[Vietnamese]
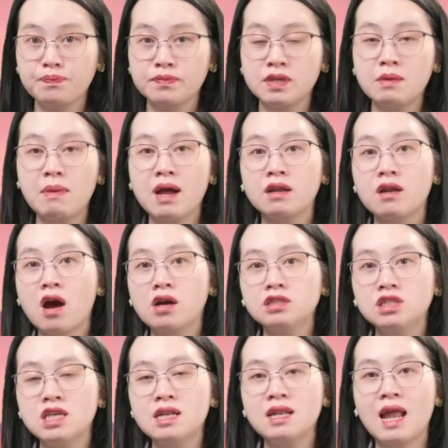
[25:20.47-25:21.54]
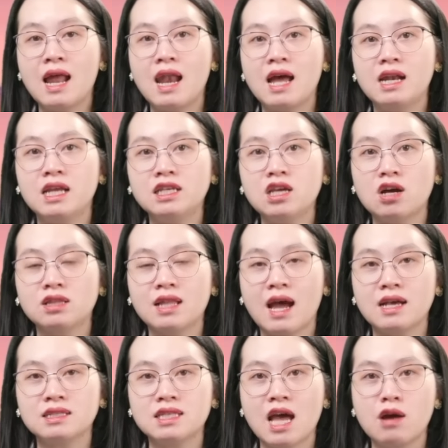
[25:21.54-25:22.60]
nhưng mà đó chính lại là lý do
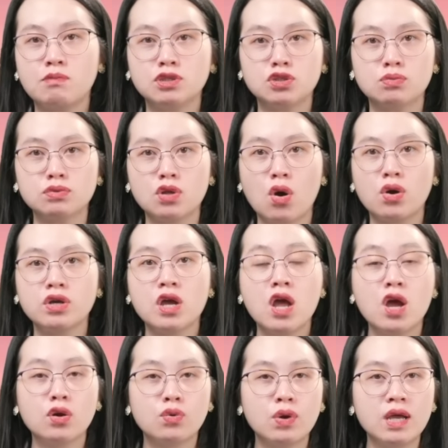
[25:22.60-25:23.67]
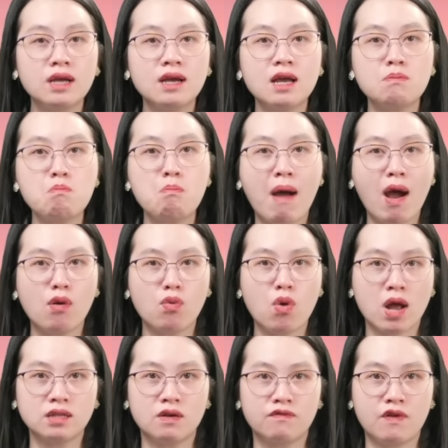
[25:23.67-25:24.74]
tại sao mà chúng tôi khuyến khích bảo quản
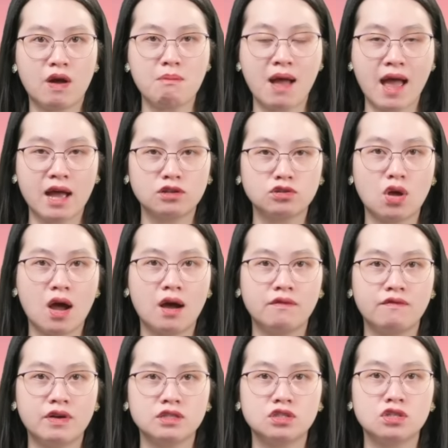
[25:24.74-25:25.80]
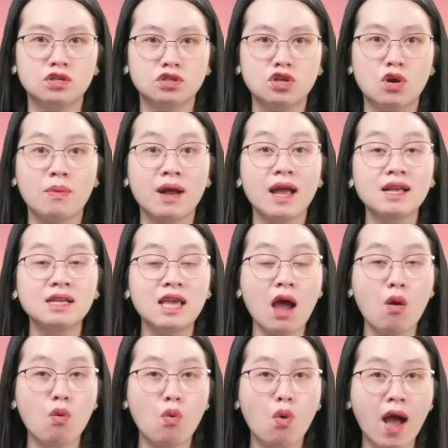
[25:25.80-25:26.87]
thực phẩm an toàn và sử dụng các giác
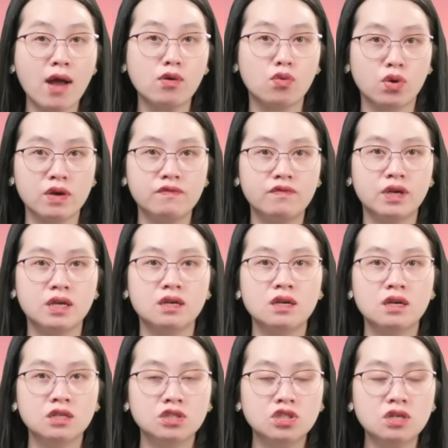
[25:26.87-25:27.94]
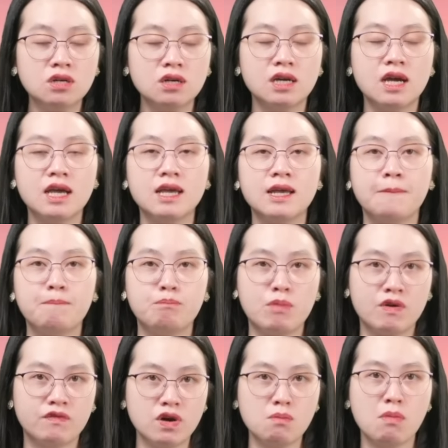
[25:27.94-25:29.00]
quan của quý vị trước khi mà
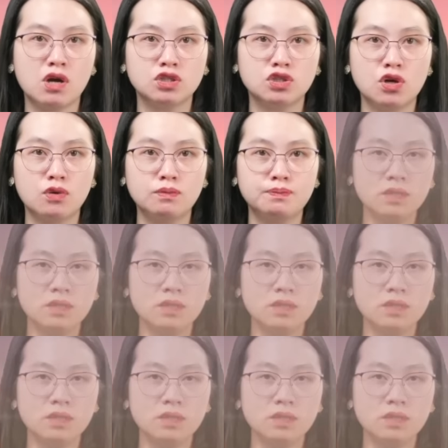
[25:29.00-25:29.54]
vứt bỏ chúng.